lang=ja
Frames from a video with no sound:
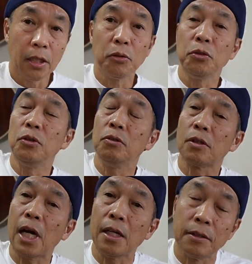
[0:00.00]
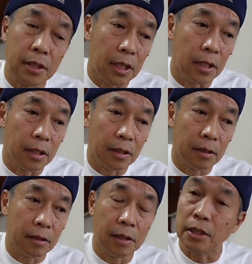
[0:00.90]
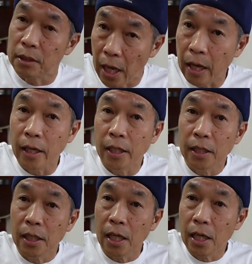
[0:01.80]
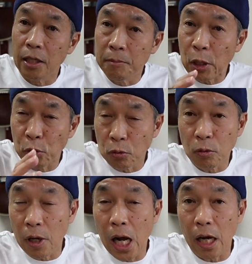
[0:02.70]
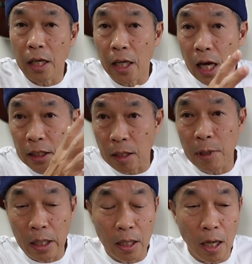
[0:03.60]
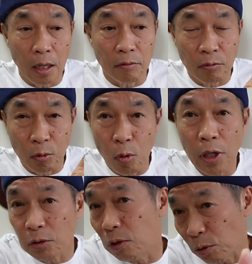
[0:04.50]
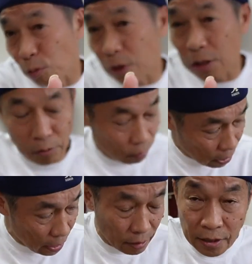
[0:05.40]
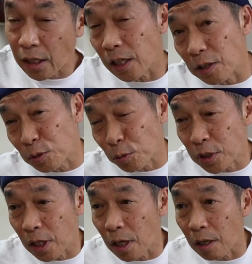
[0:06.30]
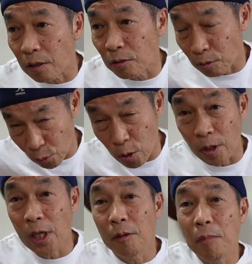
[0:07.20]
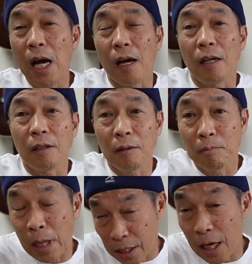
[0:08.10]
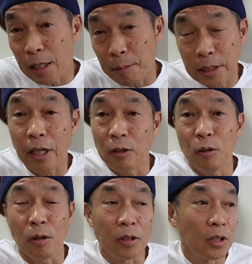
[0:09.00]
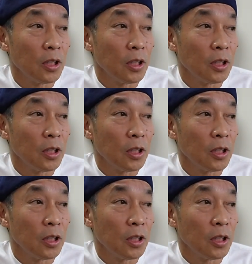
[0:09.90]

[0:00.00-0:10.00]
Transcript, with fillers: という感じですね。今この動画頭からノーカットで撮っているのでさっき演奏したのもまあ間違えてますけど、